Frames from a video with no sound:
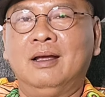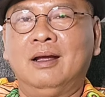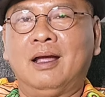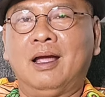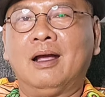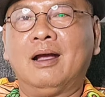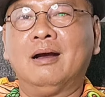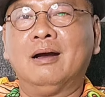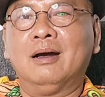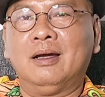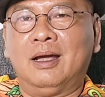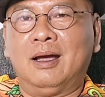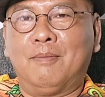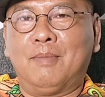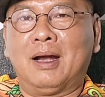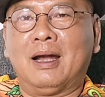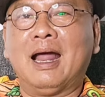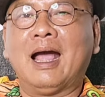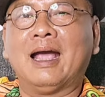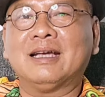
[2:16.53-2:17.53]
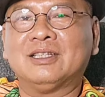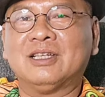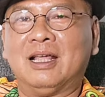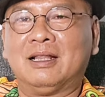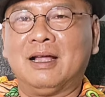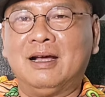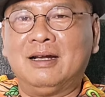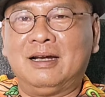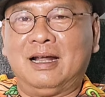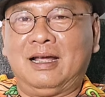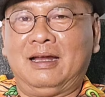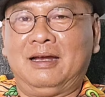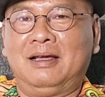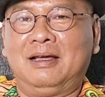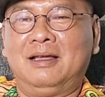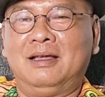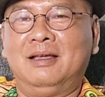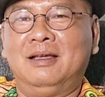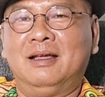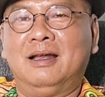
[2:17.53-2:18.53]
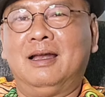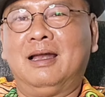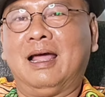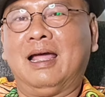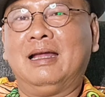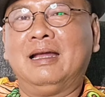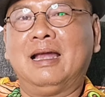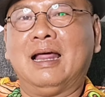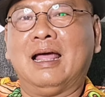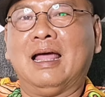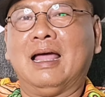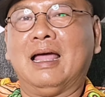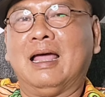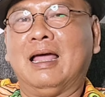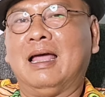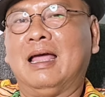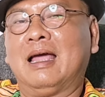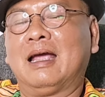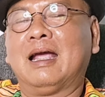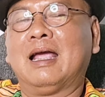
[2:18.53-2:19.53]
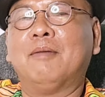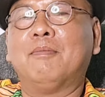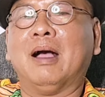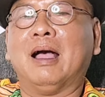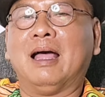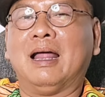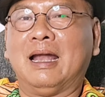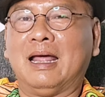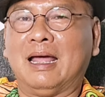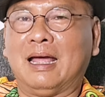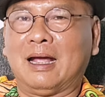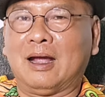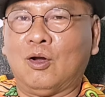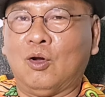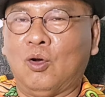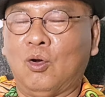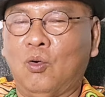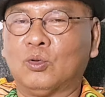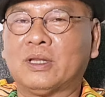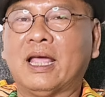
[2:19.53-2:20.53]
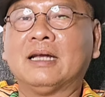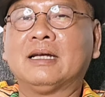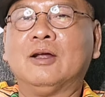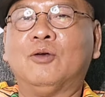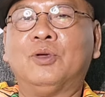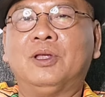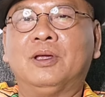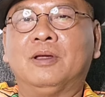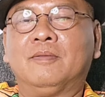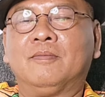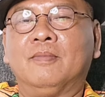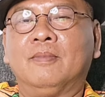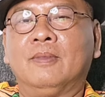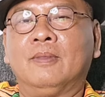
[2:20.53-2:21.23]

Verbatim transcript: cái người mà đăng cái say tết này đó lại là cái bà là cô tết đó quý vị